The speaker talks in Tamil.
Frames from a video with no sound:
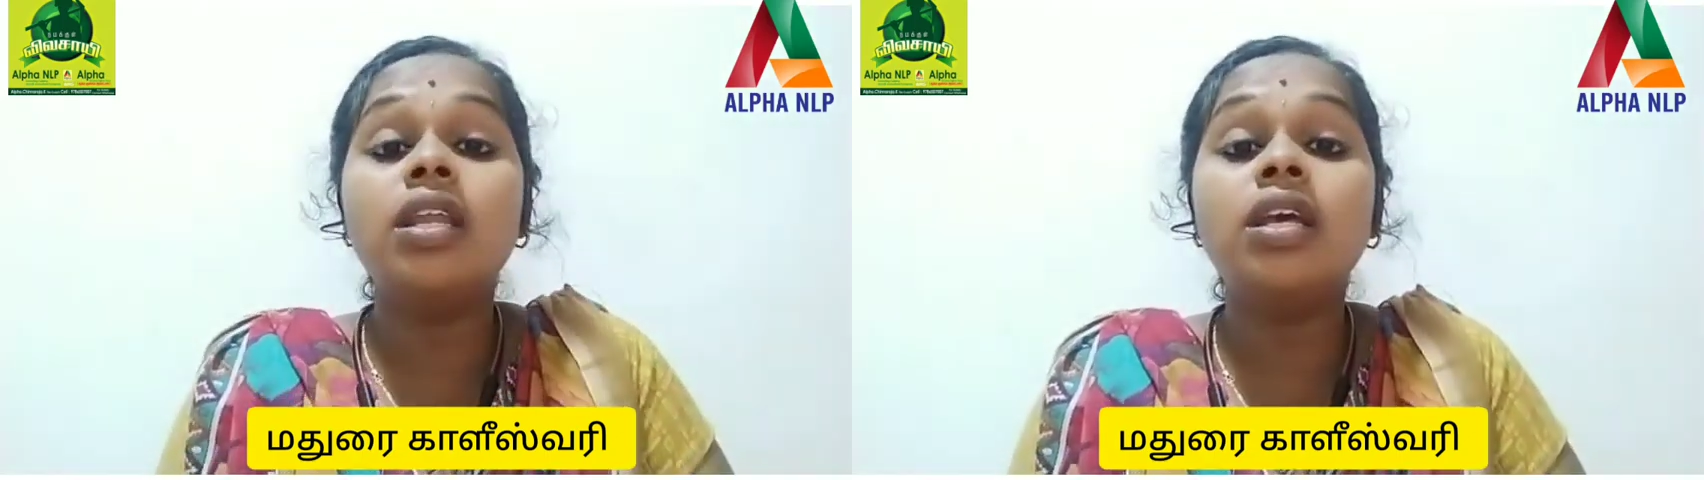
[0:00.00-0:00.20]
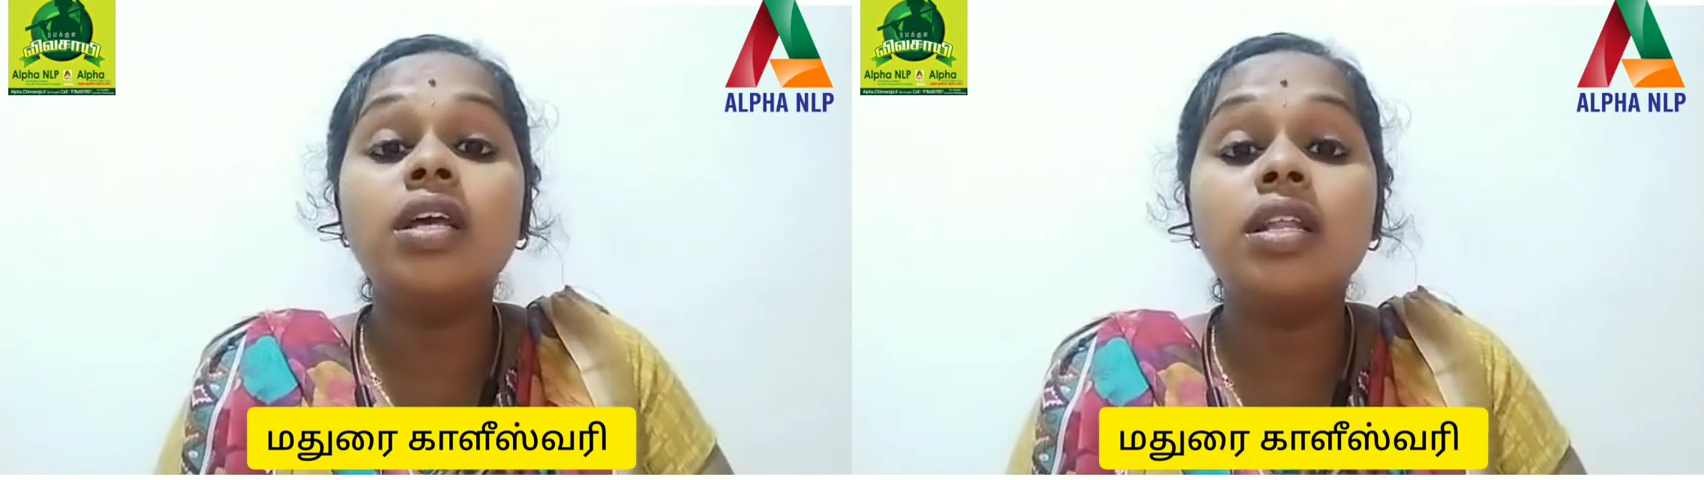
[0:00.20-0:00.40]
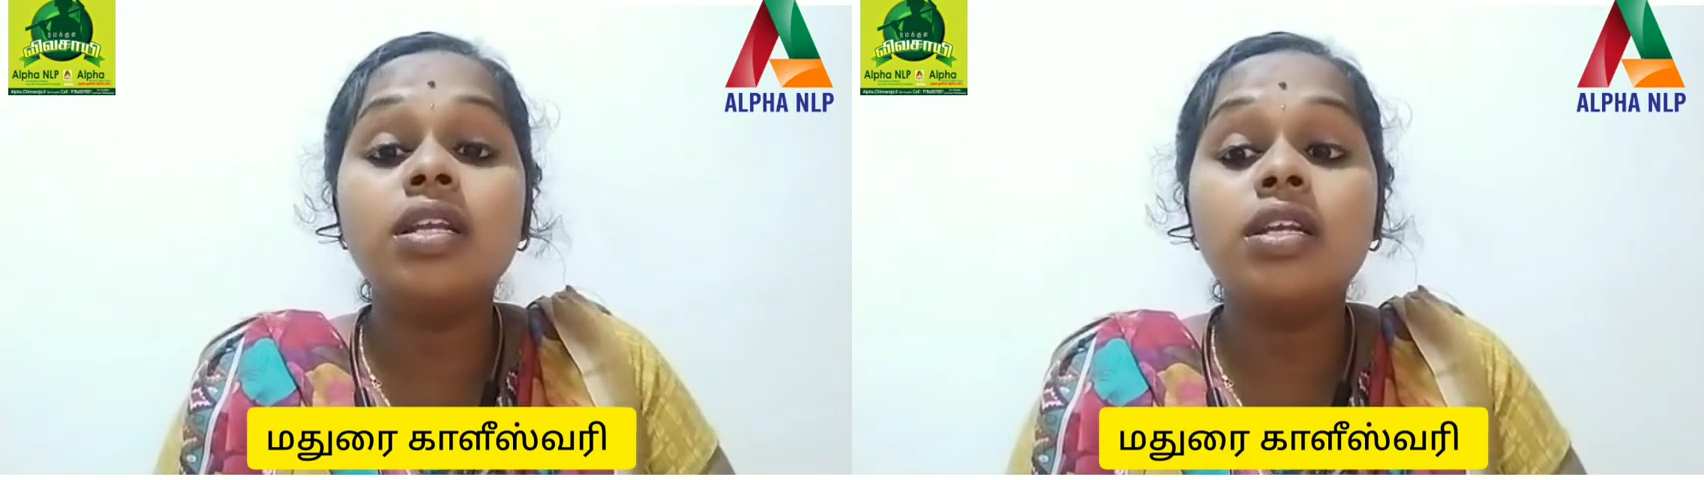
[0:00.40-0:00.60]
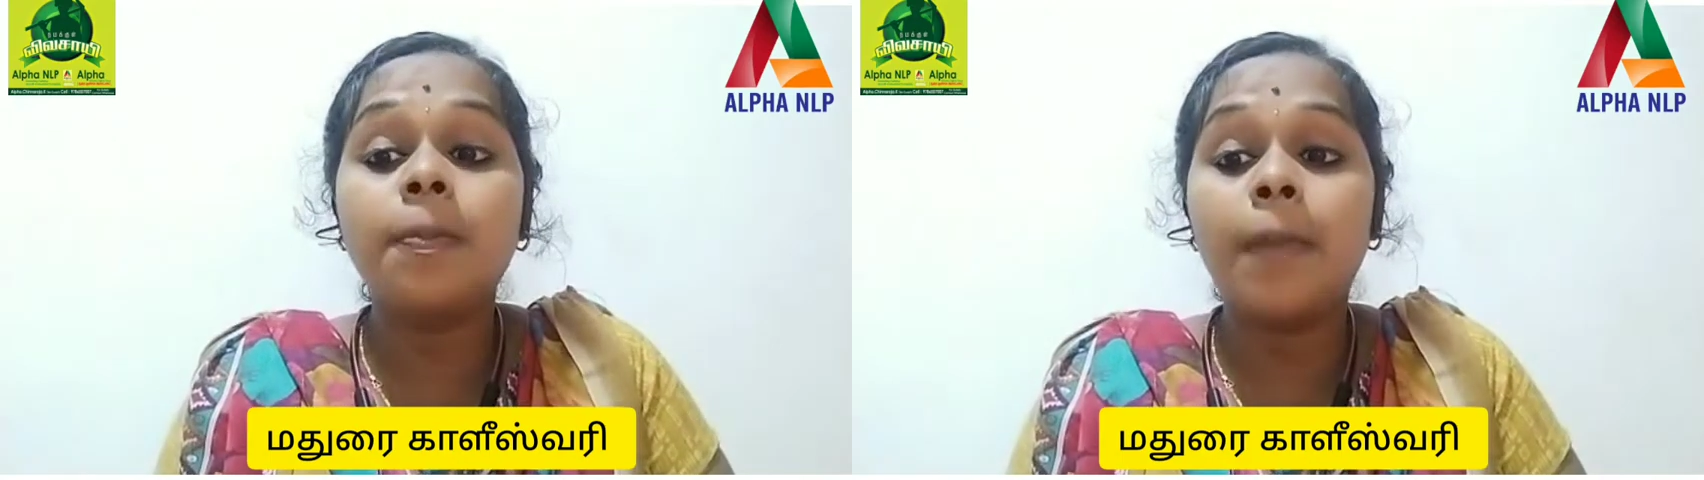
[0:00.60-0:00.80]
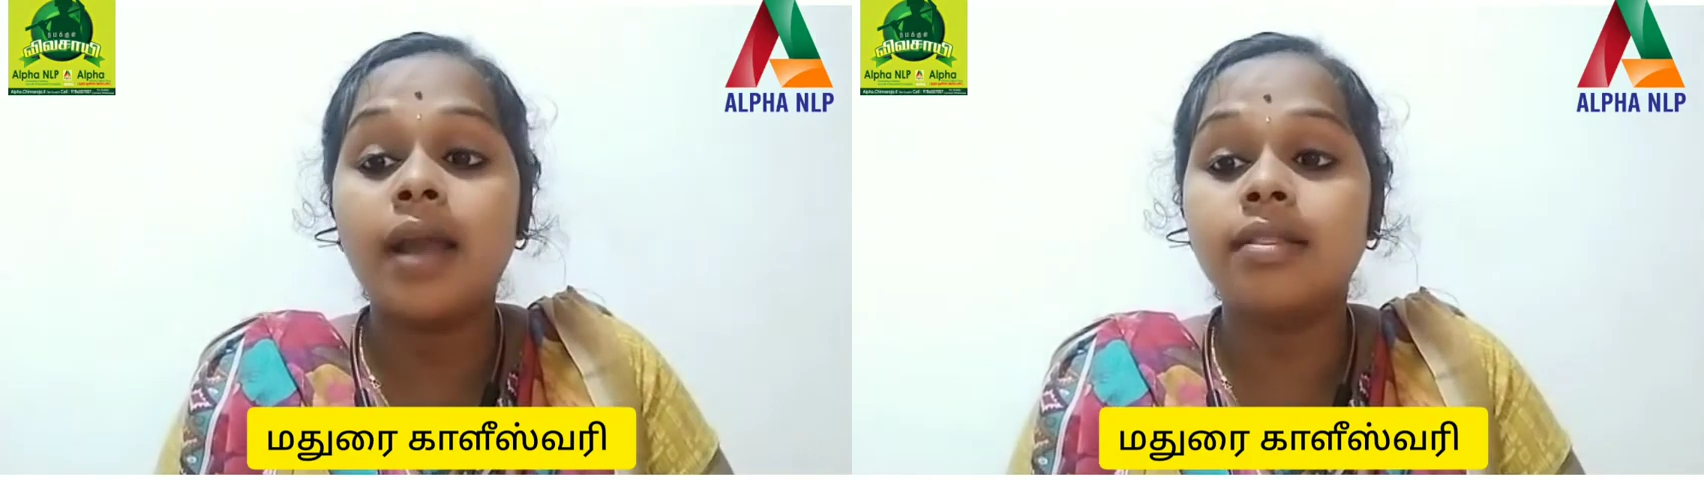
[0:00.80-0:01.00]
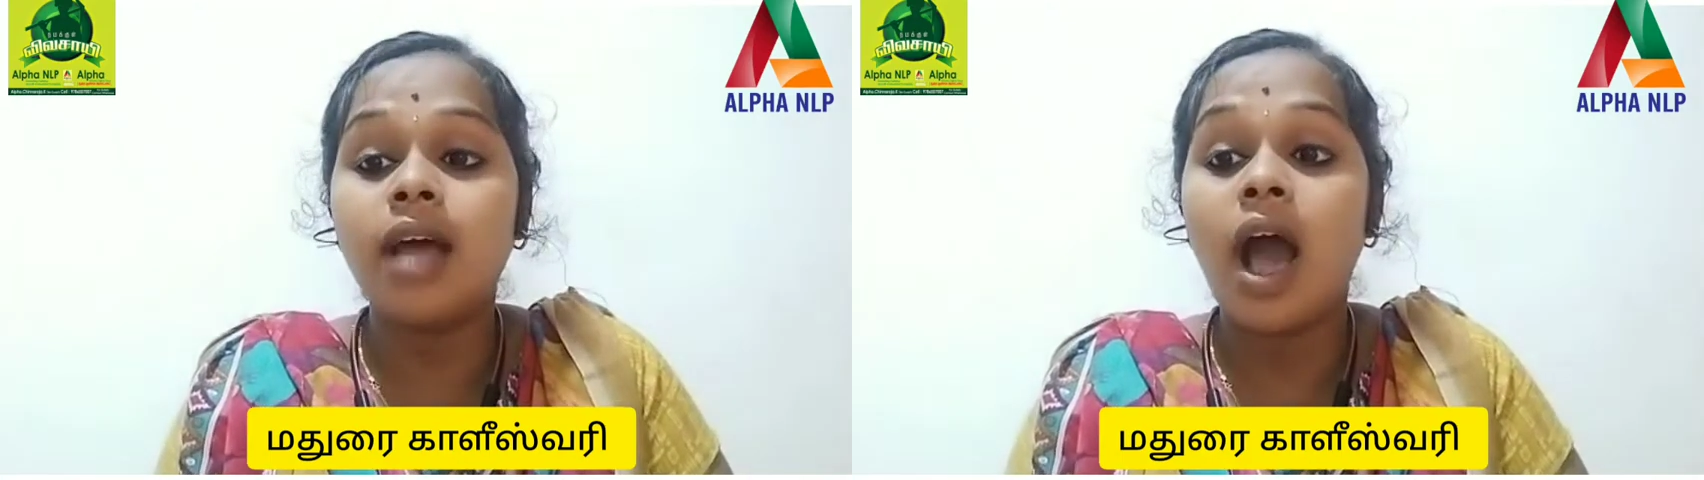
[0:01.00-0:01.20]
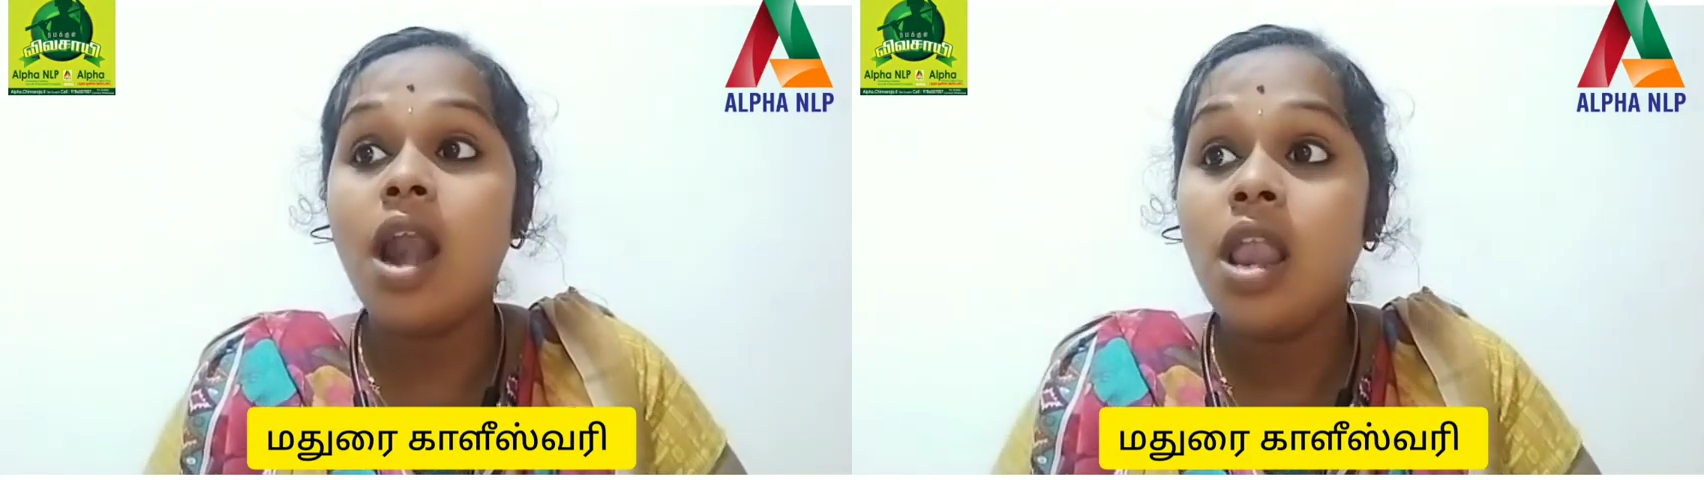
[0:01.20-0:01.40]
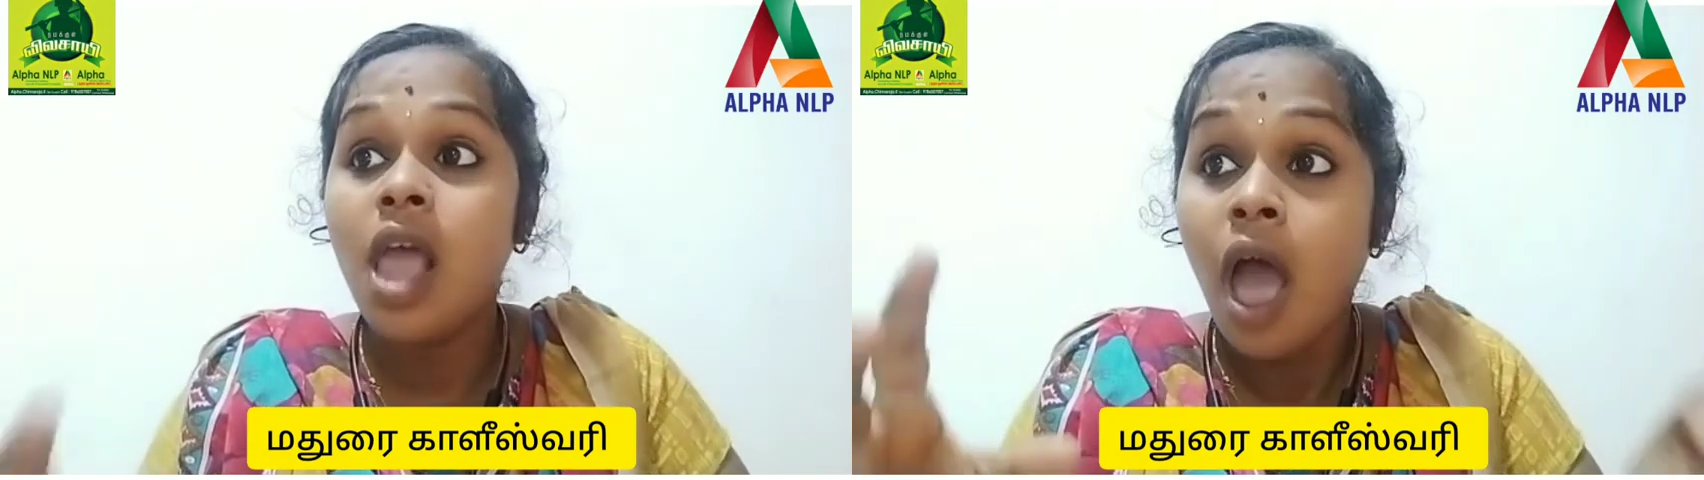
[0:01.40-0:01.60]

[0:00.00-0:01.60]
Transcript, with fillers: இருக்கிறது என்று பார்த்தால்